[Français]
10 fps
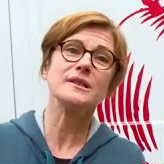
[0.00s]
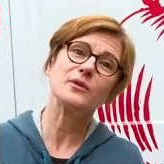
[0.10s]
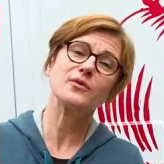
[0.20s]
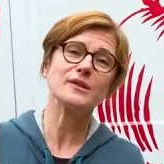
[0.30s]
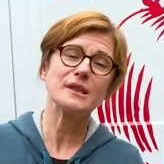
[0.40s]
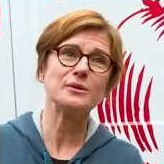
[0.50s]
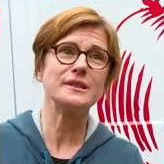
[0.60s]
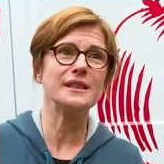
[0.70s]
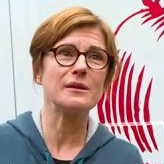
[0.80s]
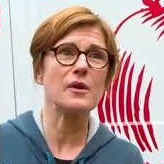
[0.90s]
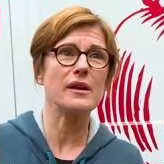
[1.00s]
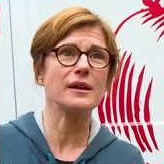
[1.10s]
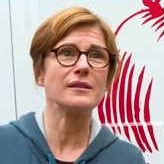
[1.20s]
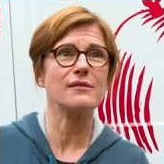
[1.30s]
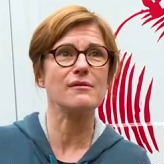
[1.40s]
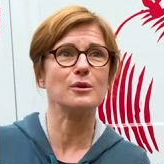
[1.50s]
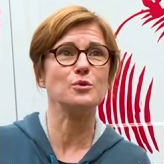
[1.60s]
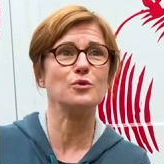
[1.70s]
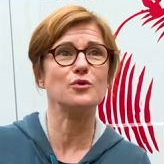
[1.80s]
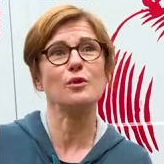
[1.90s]
les enfants, c'est aussi un moyen d'avoir
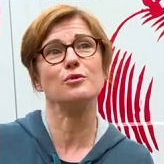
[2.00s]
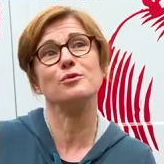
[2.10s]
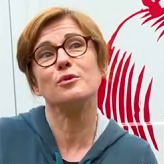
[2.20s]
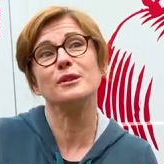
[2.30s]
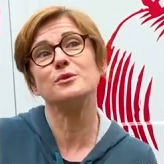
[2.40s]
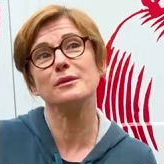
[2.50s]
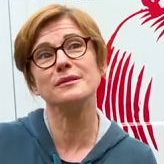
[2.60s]
une autre sorte de nourriture.